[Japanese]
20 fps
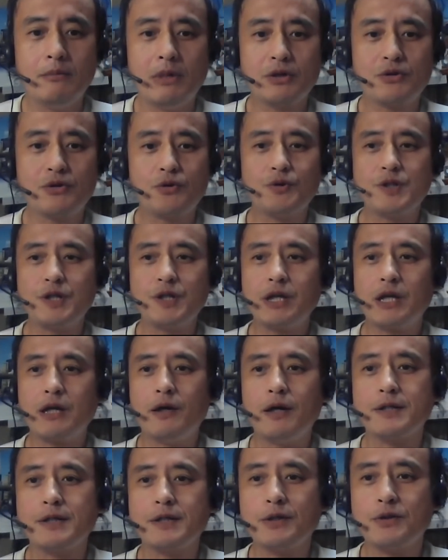まあ、そのうち1件
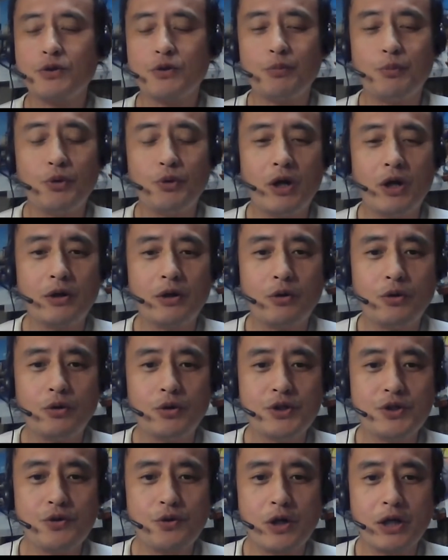はですね、ちょっとあの
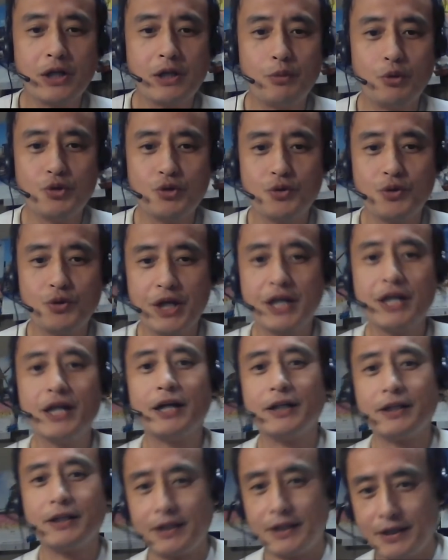事情があって傍聴でき
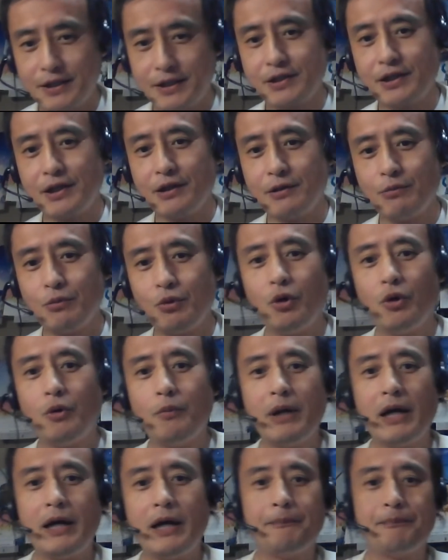なかったんですけれども、
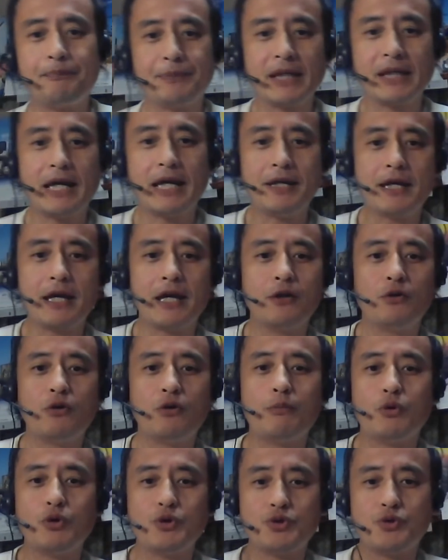まあ、え2件の方
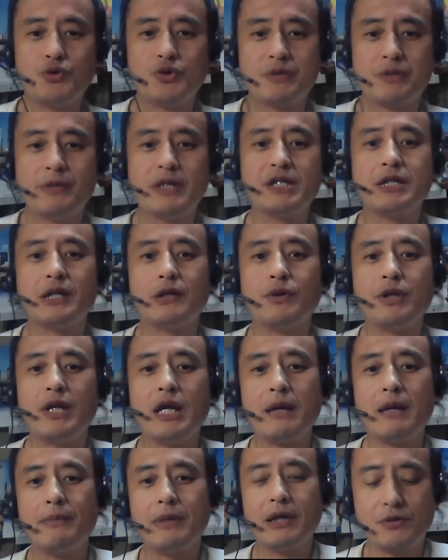は傍聴しましたの
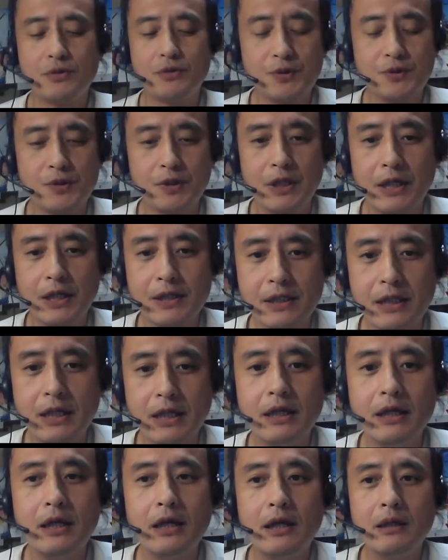で、まあ、それについてです
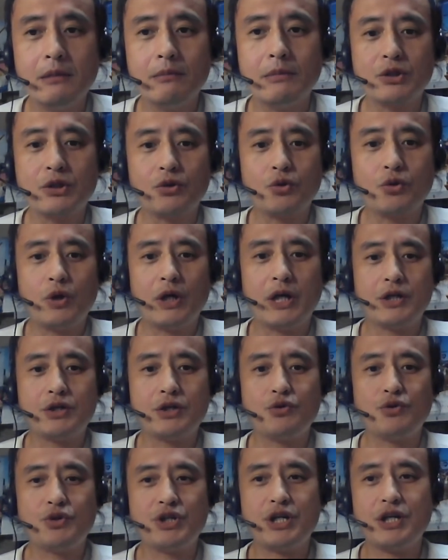ね、まあ、ちょっとお
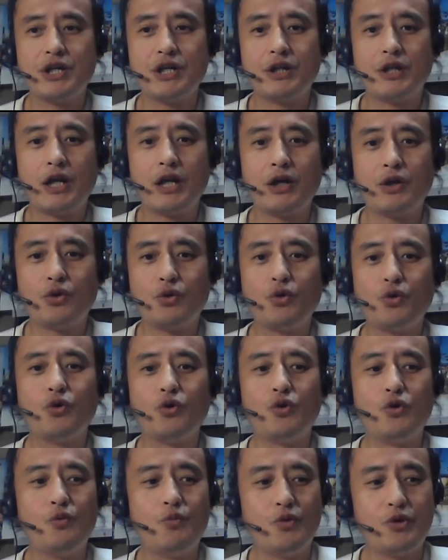話をしていきたい
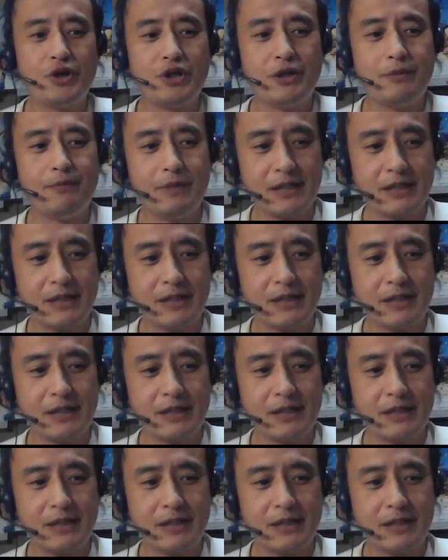と思い